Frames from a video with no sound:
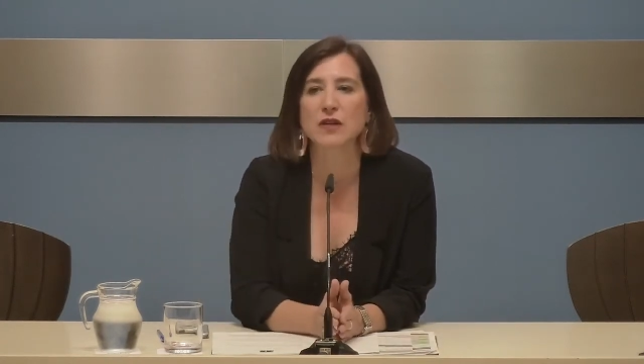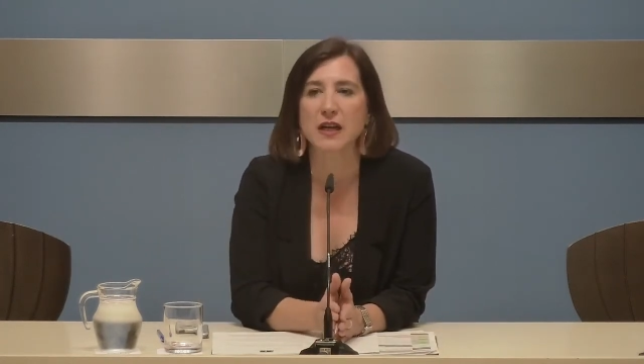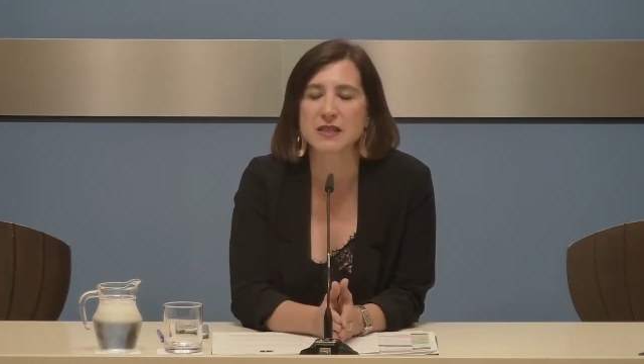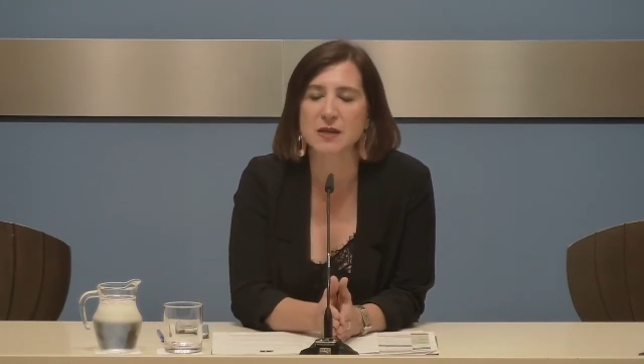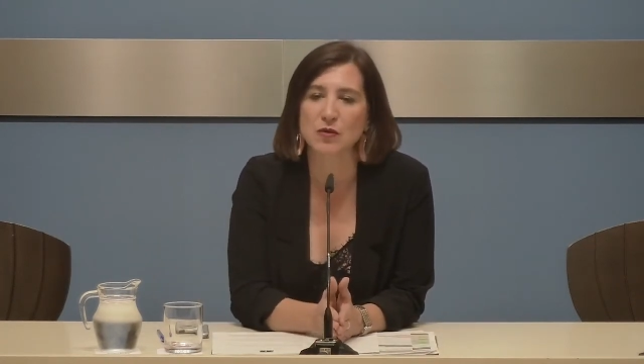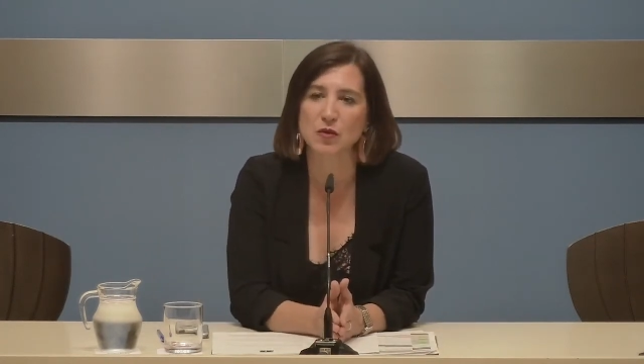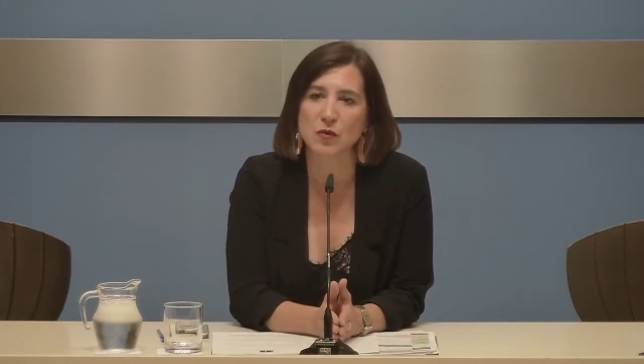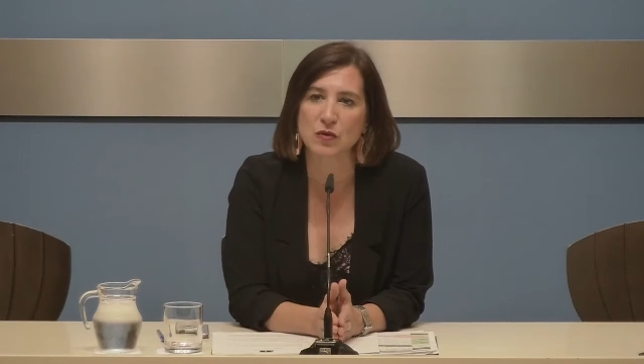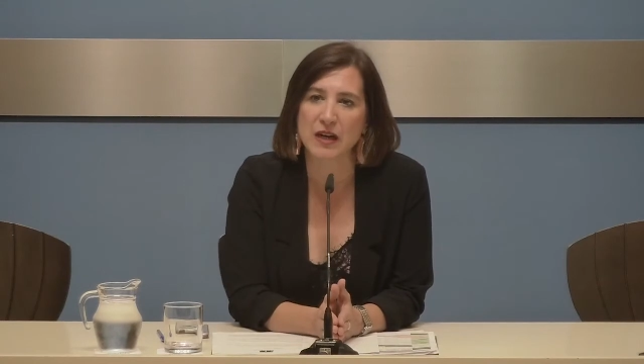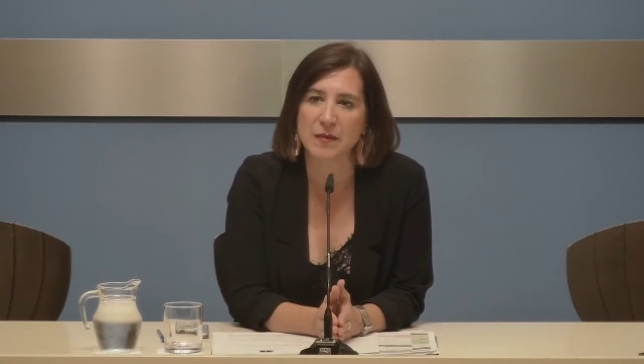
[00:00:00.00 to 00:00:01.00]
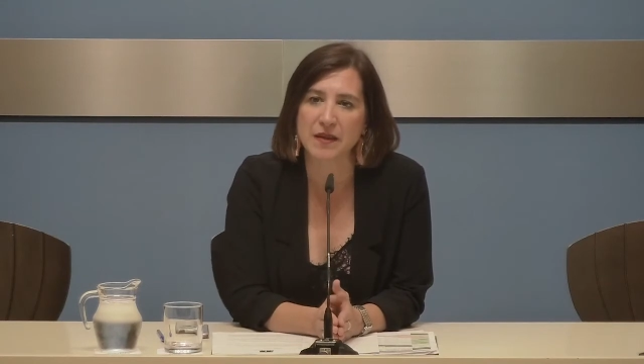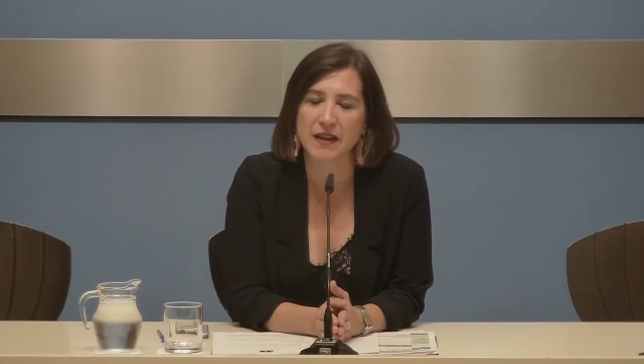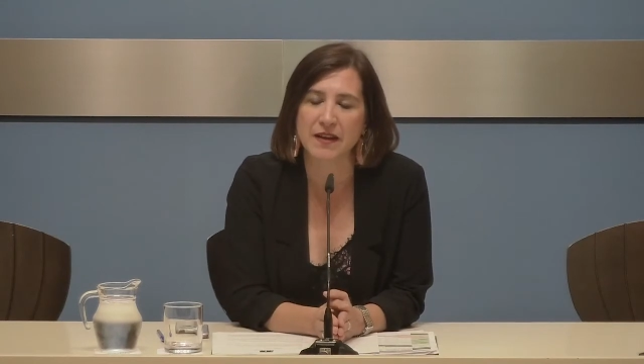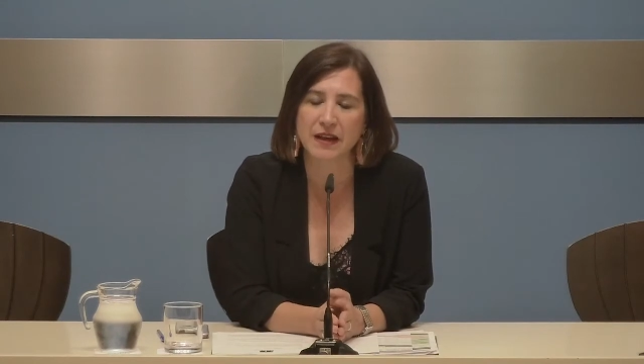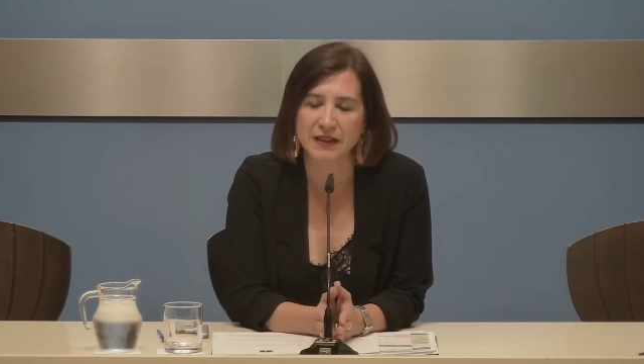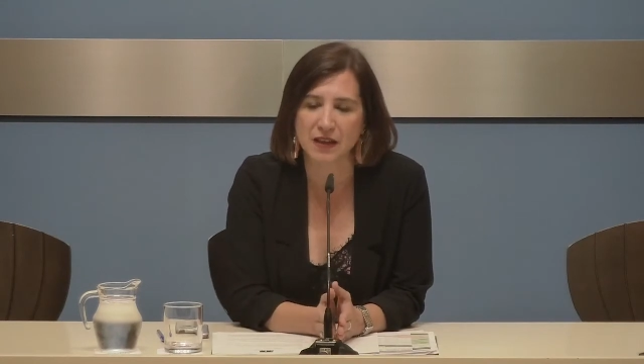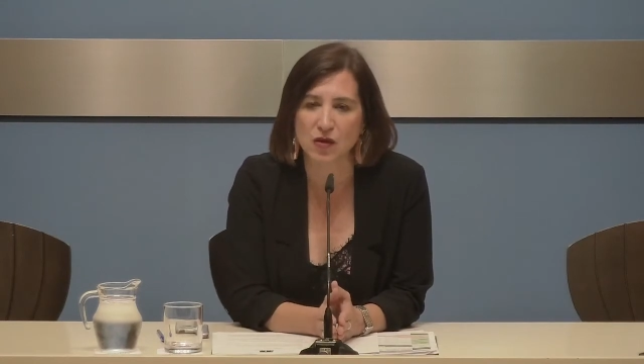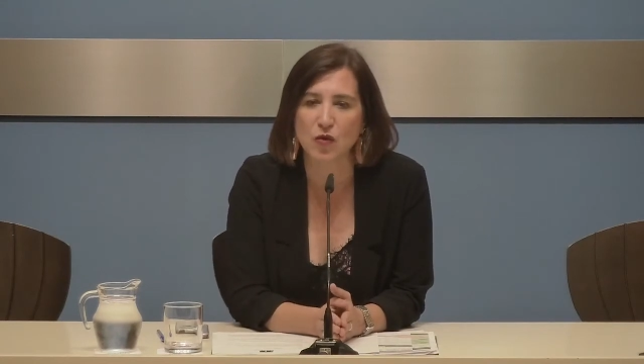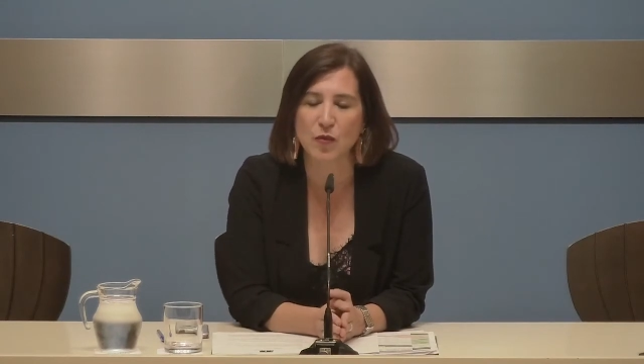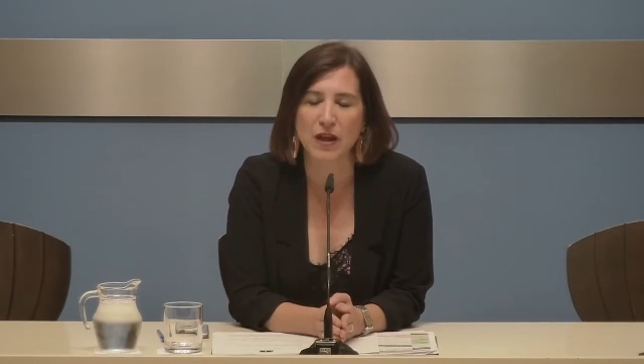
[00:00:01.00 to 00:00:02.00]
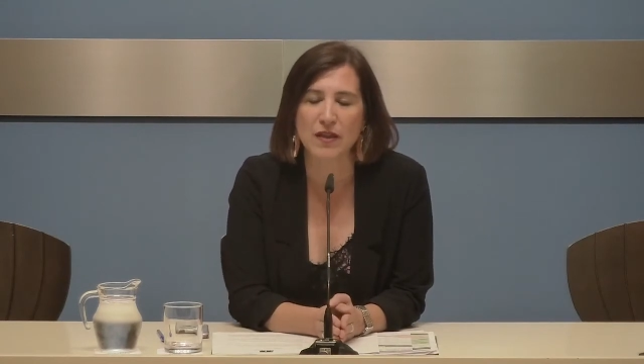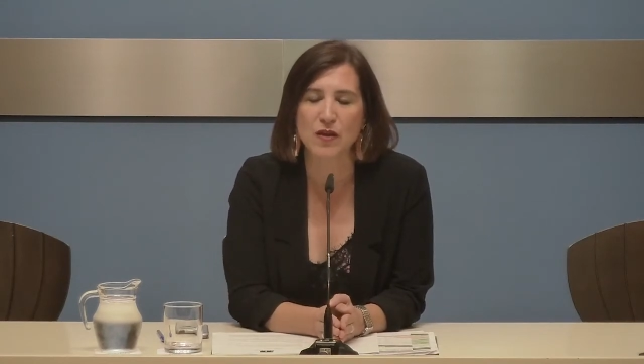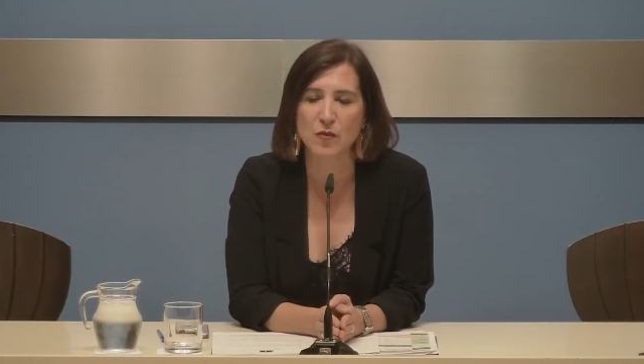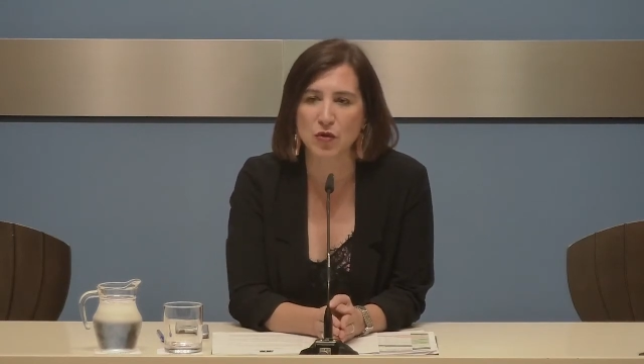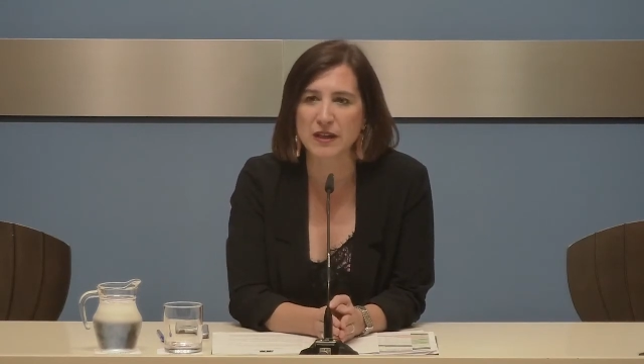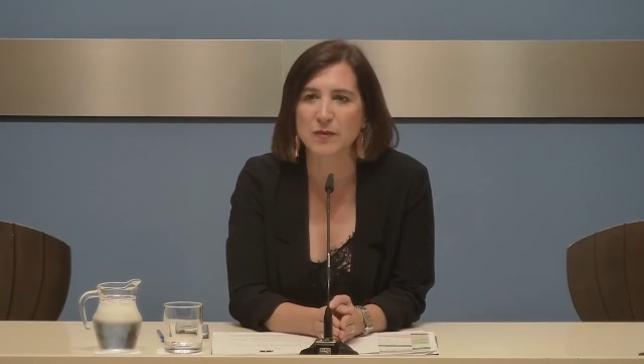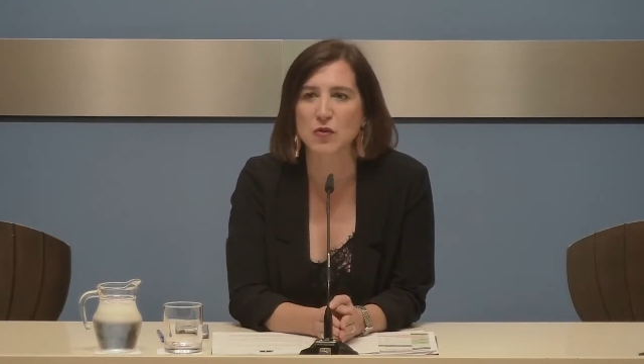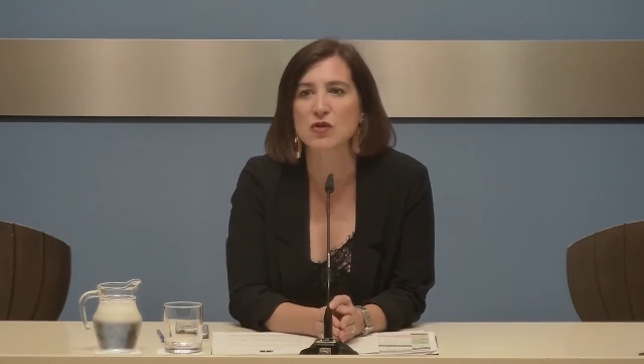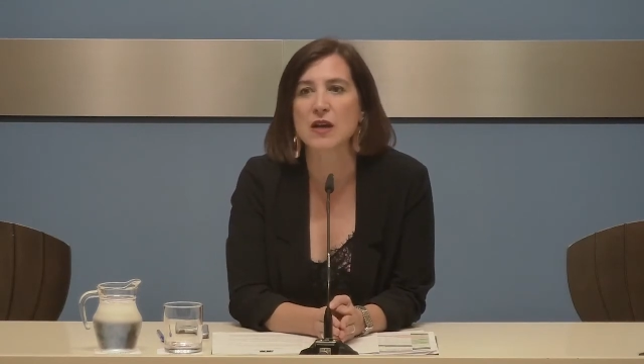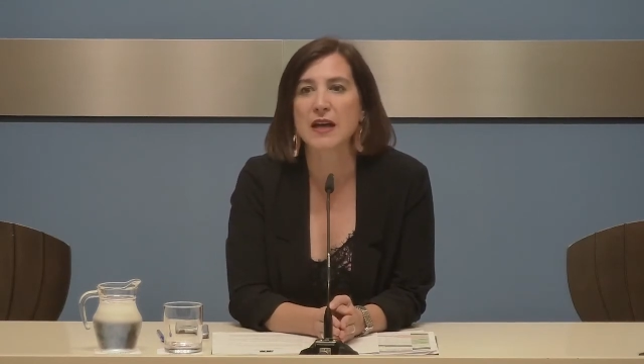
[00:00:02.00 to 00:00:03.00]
y aquí se votó por unanimidad, la anterior corporación votamos